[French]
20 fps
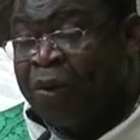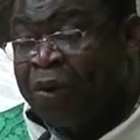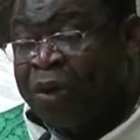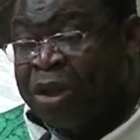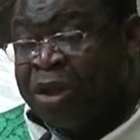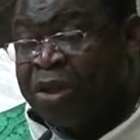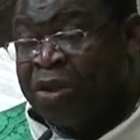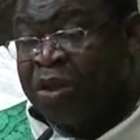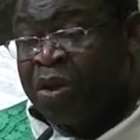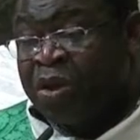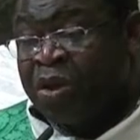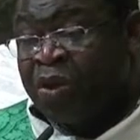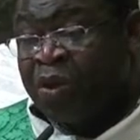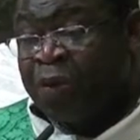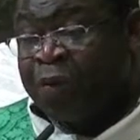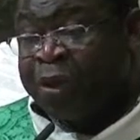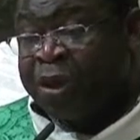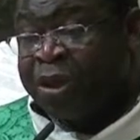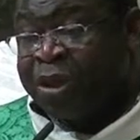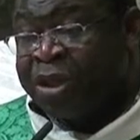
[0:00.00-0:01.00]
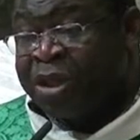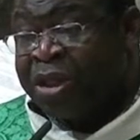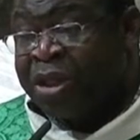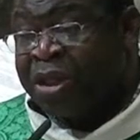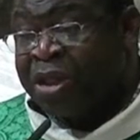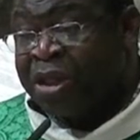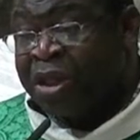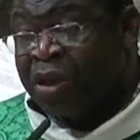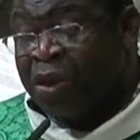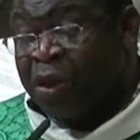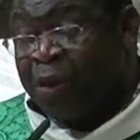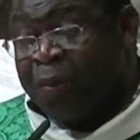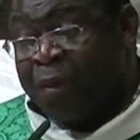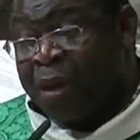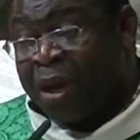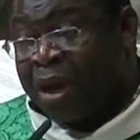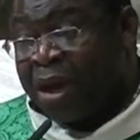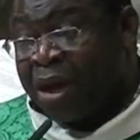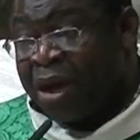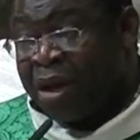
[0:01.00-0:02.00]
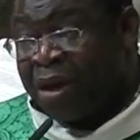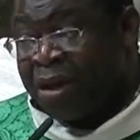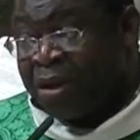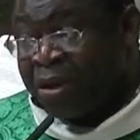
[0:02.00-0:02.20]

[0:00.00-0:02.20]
disons nos péchés non pas